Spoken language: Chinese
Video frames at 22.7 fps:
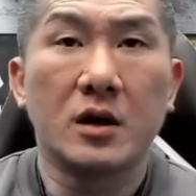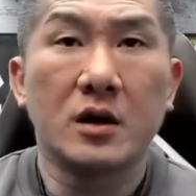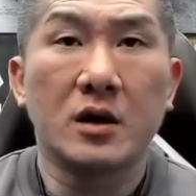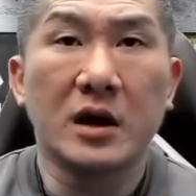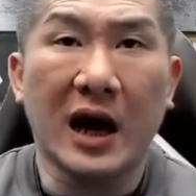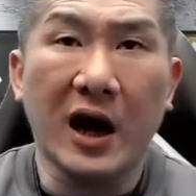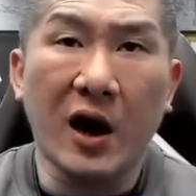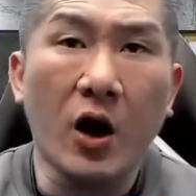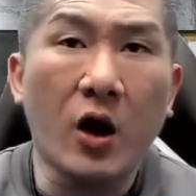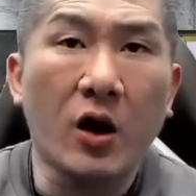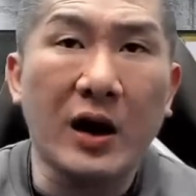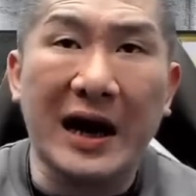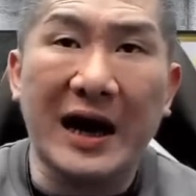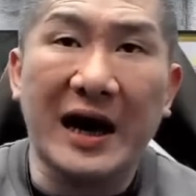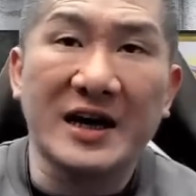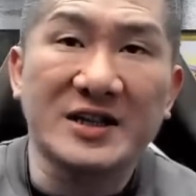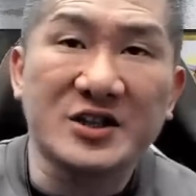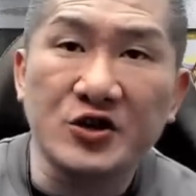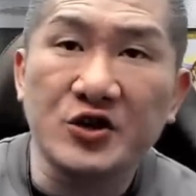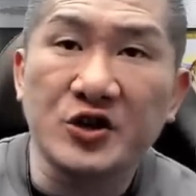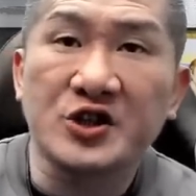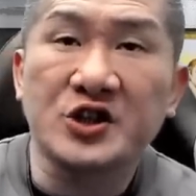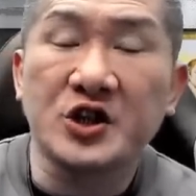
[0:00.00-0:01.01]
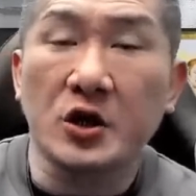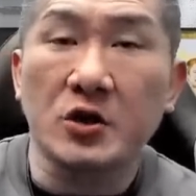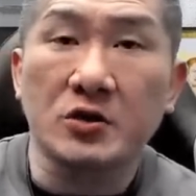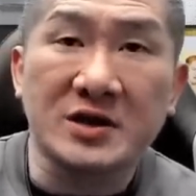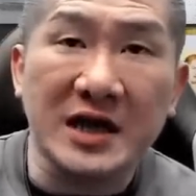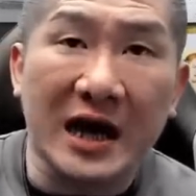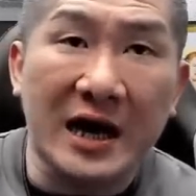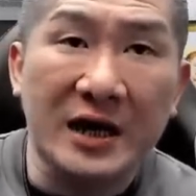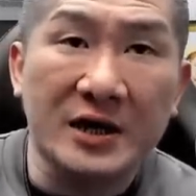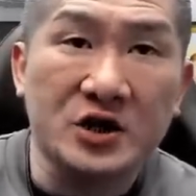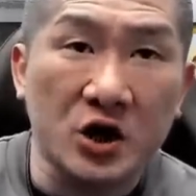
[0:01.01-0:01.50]
然后后来进去救
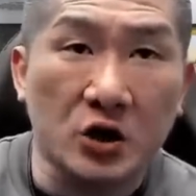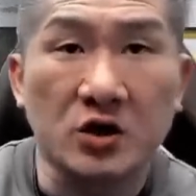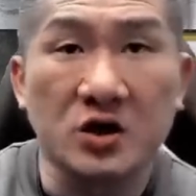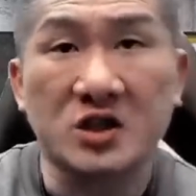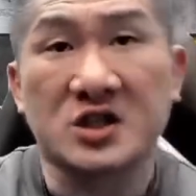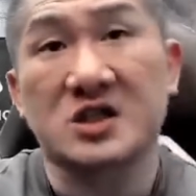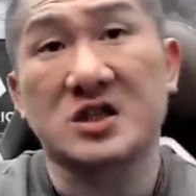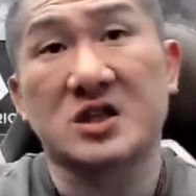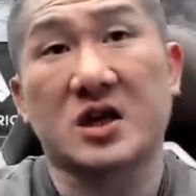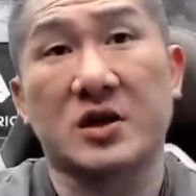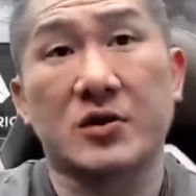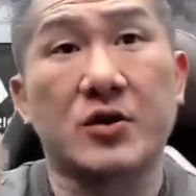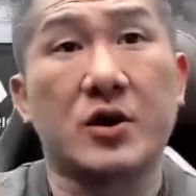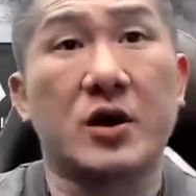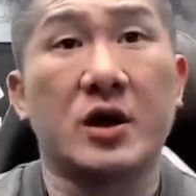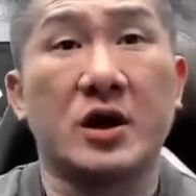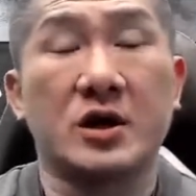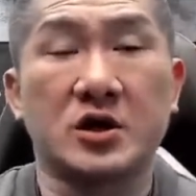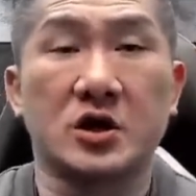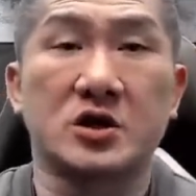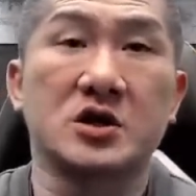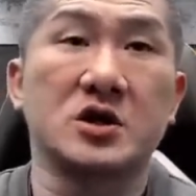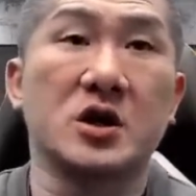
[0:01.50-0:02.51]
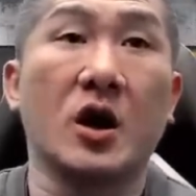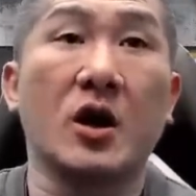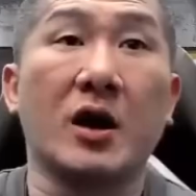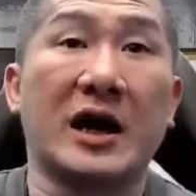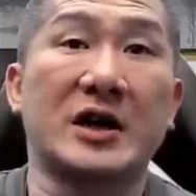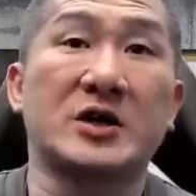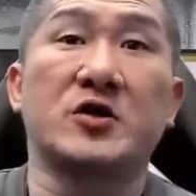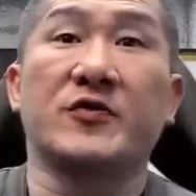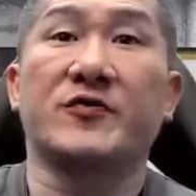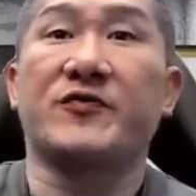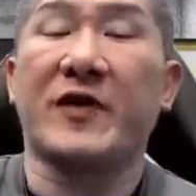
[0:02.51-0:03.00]
灾，救了四个月，就是后
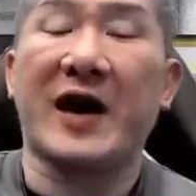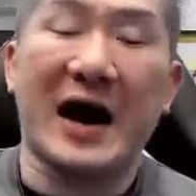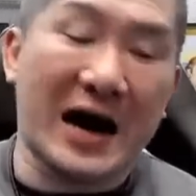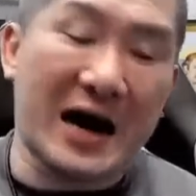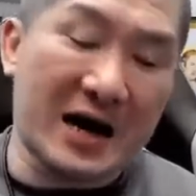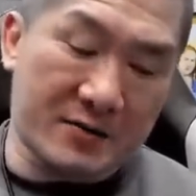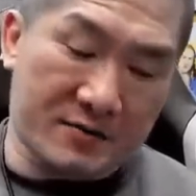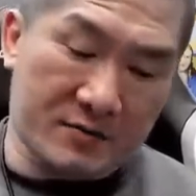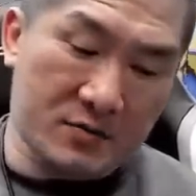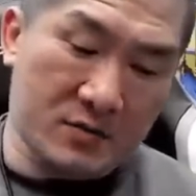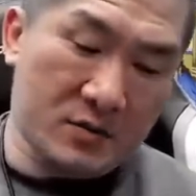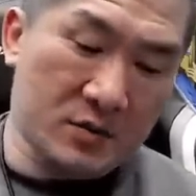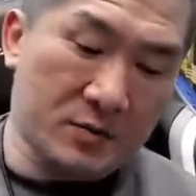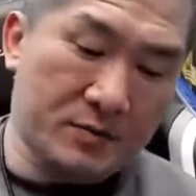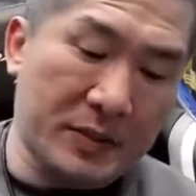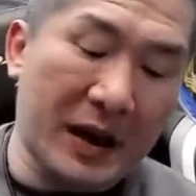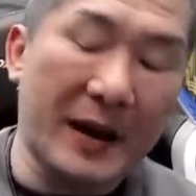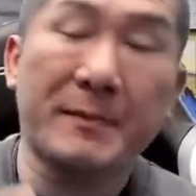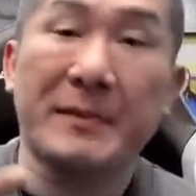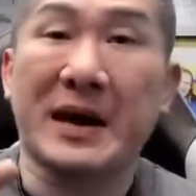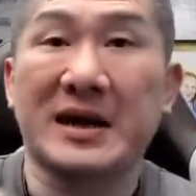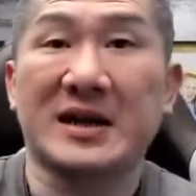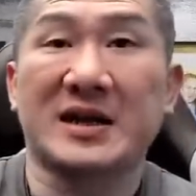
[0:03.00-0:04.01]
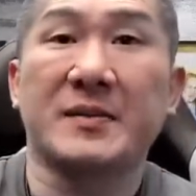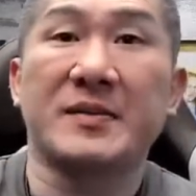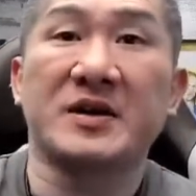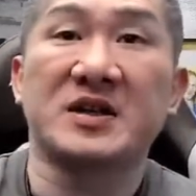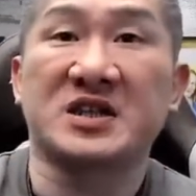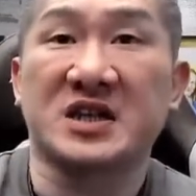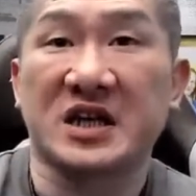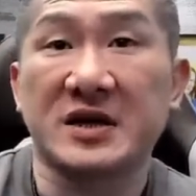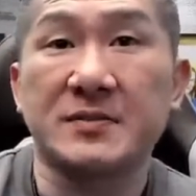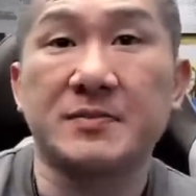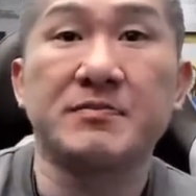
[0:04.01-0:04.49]
来就发帮忙他们
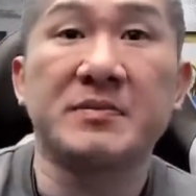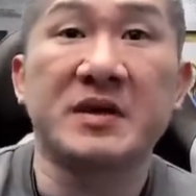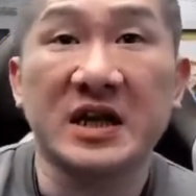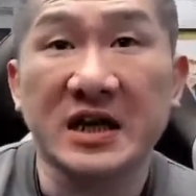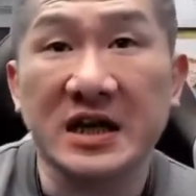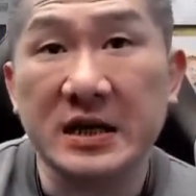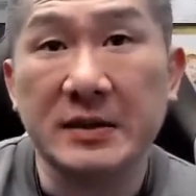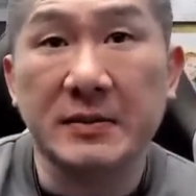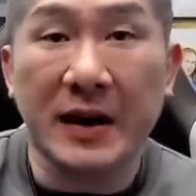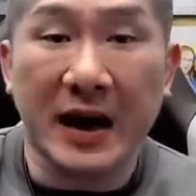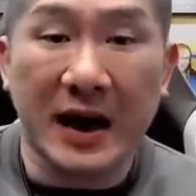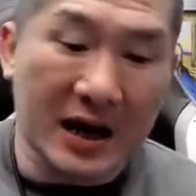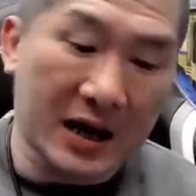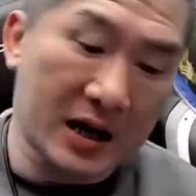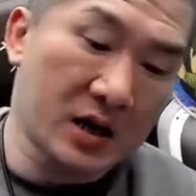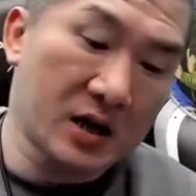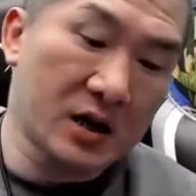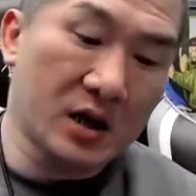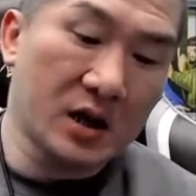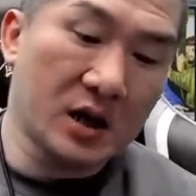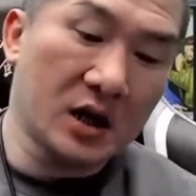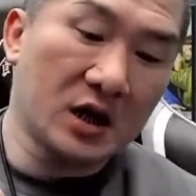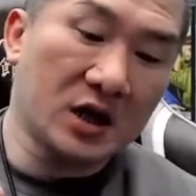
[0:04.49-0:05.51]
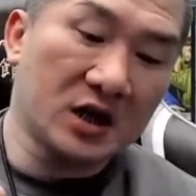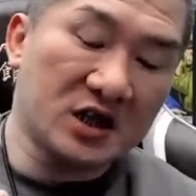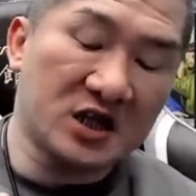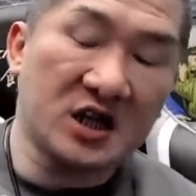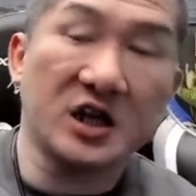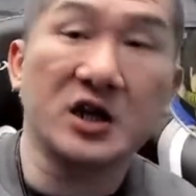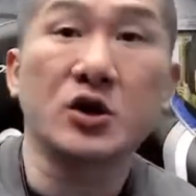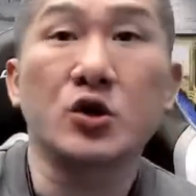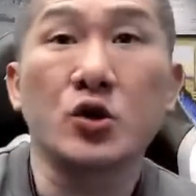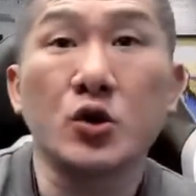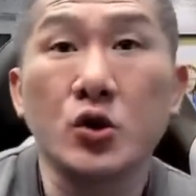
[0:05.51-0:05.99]
清理嘛，
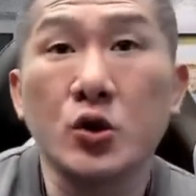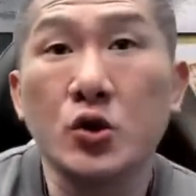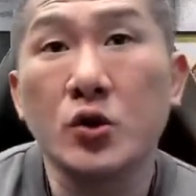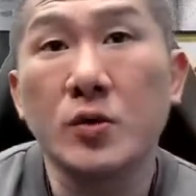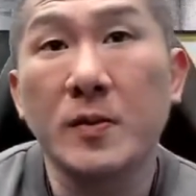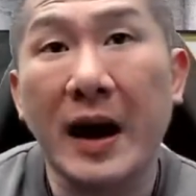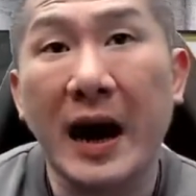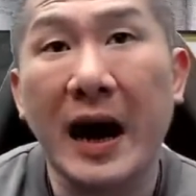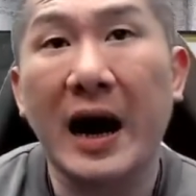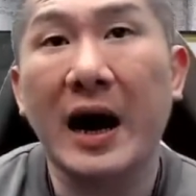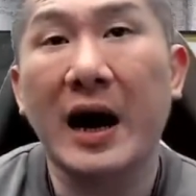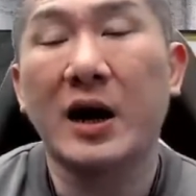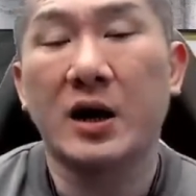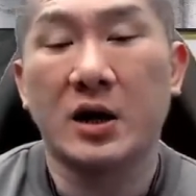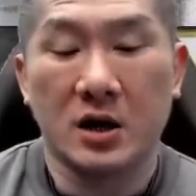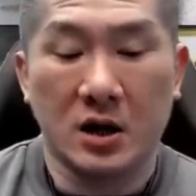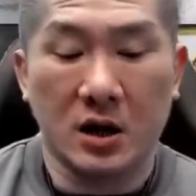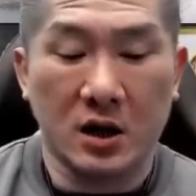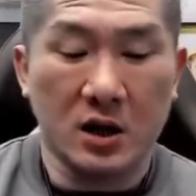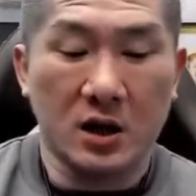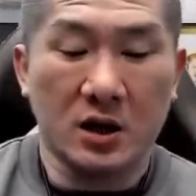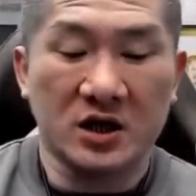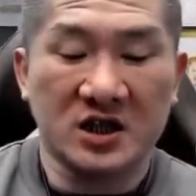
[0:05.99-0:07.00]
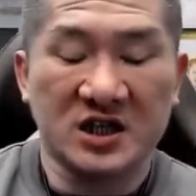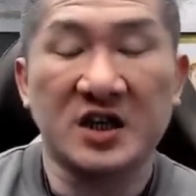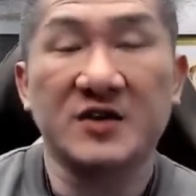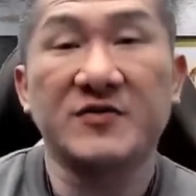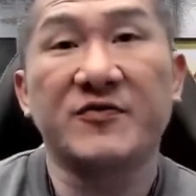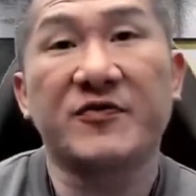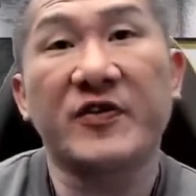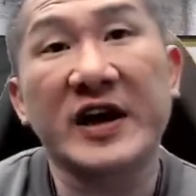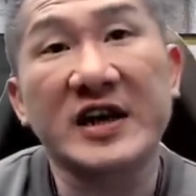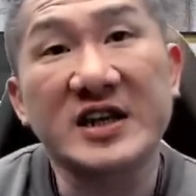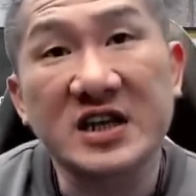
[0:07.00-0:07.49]
清淤嘛，
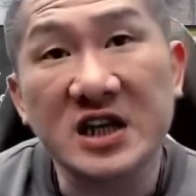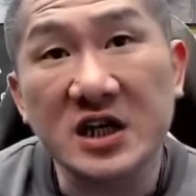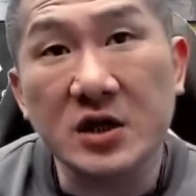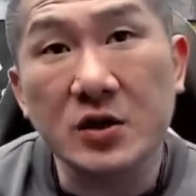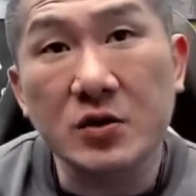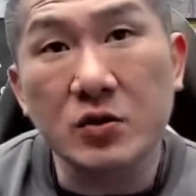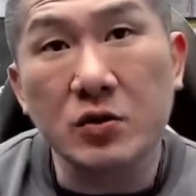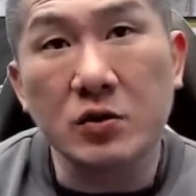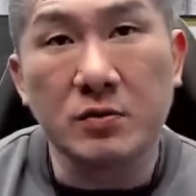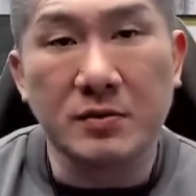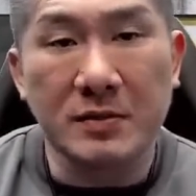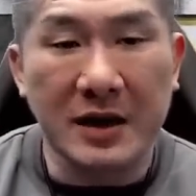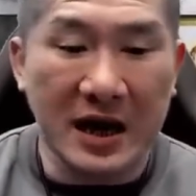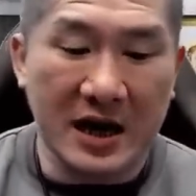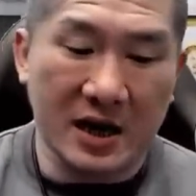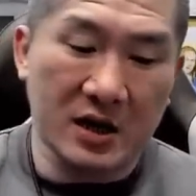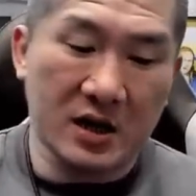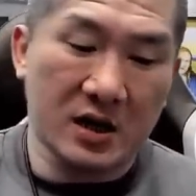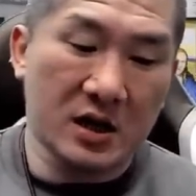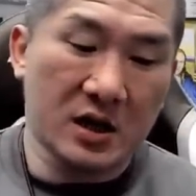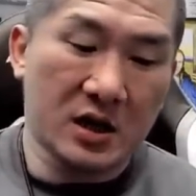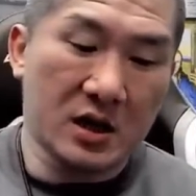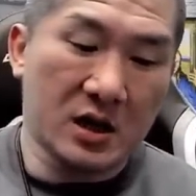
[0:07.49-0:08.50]
清废弃物嘛，